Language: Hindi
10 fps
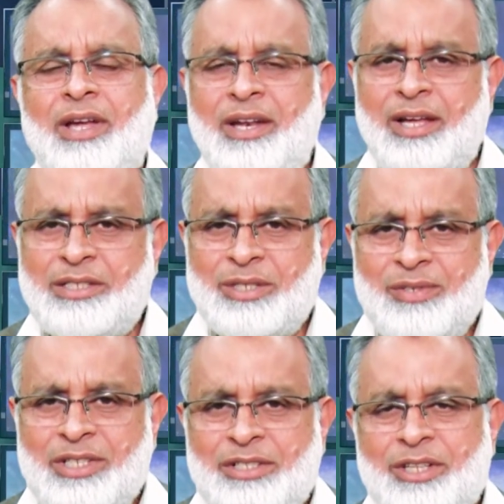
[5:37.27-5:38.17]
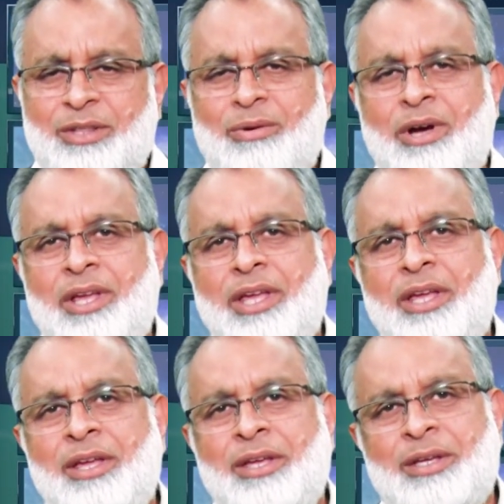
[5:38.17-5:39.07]
अल्लाह सजल से दुआ है
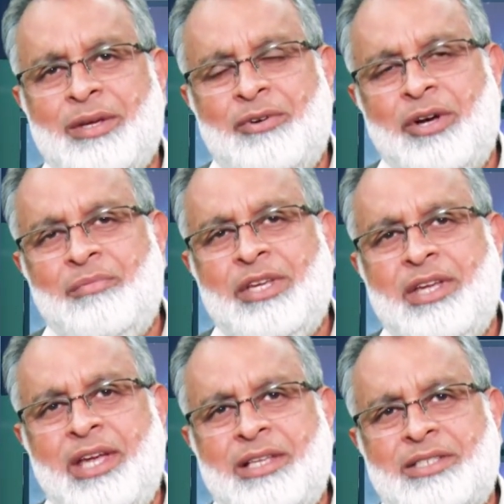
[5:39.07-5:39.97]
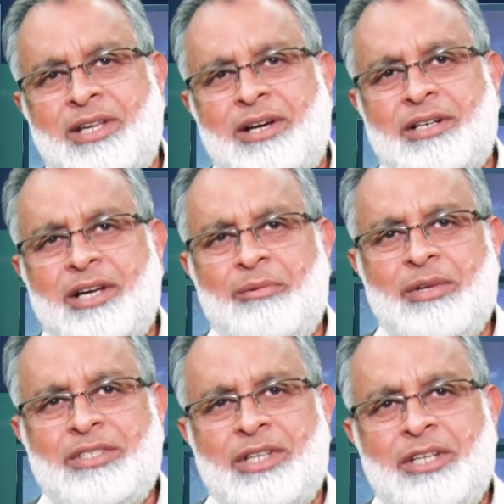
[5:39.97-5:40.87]
कि वो हमें ऐसा
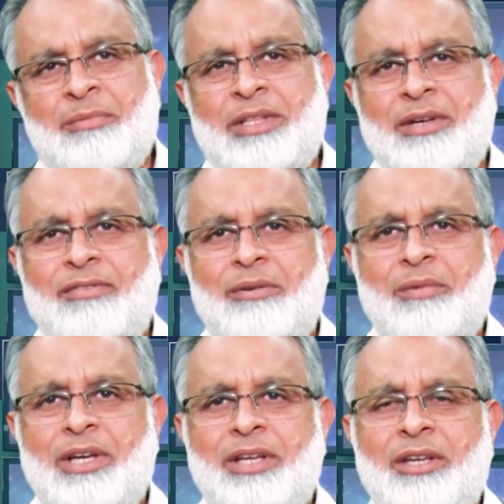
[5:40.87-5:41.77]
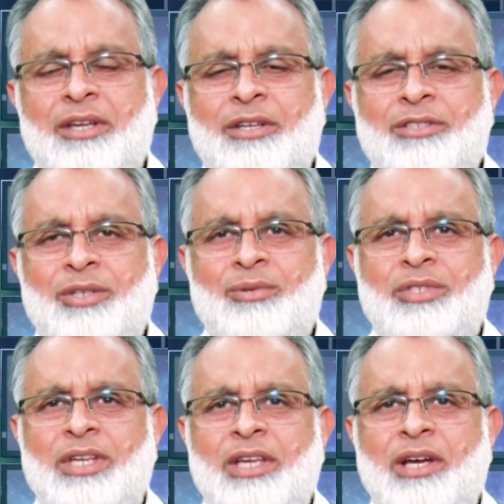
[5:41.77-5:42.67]
कल्ब सलीम अता फ़रमाए जो
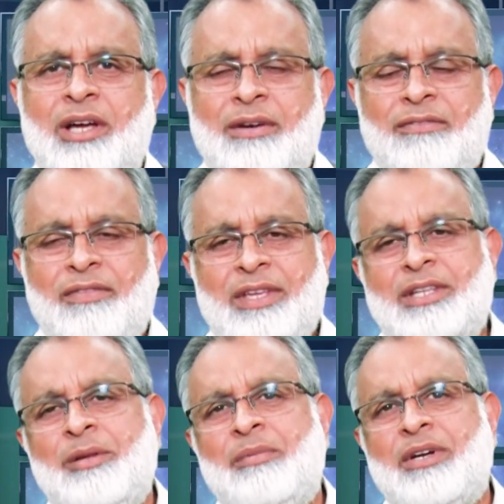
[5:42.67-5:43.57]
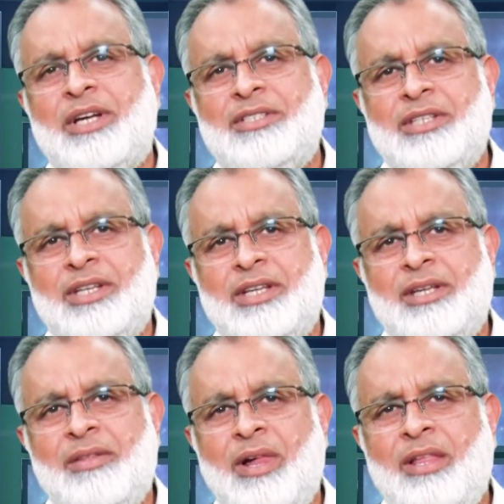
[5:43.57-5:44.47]
उसके हर फैसले पर राज़ी
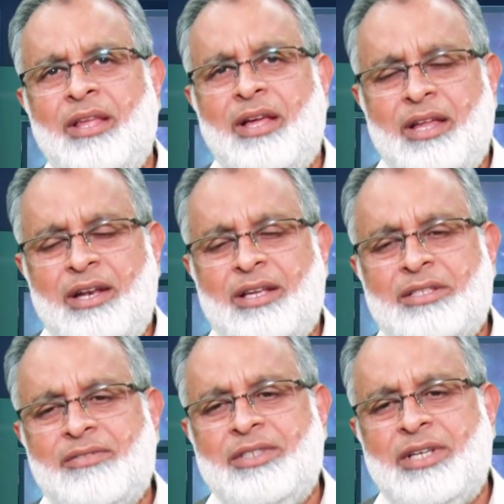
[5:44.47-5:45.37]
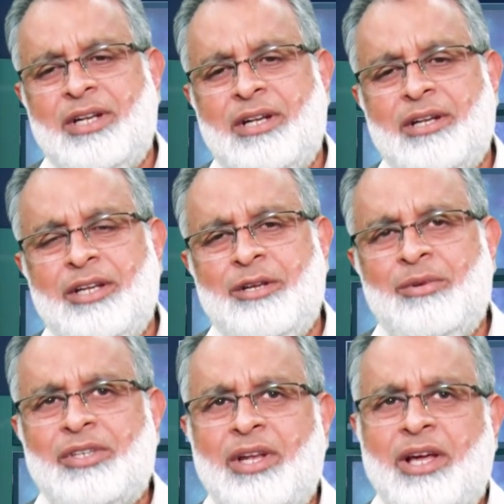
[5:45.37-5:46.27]
रहे अल्लाह वजल इन
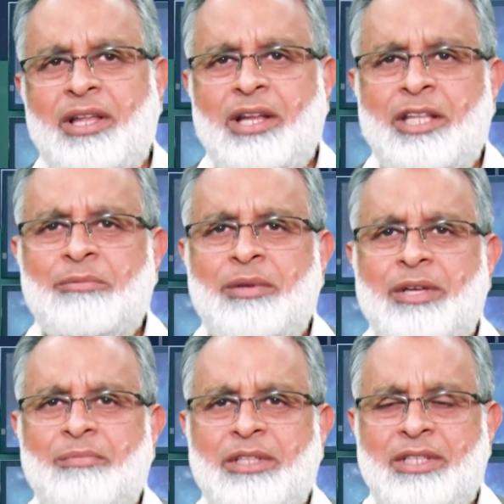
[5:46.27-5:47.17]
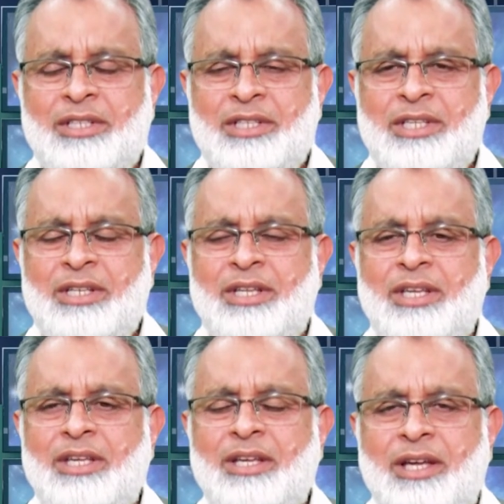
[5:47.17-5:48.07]
मुश्किल हालात में हमें तकदीर
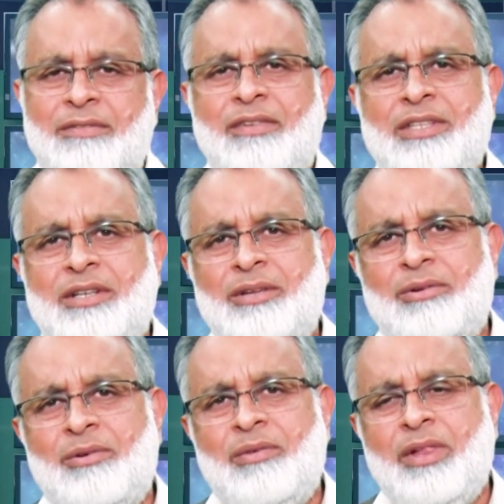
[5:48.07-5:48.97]
के हर फैसले को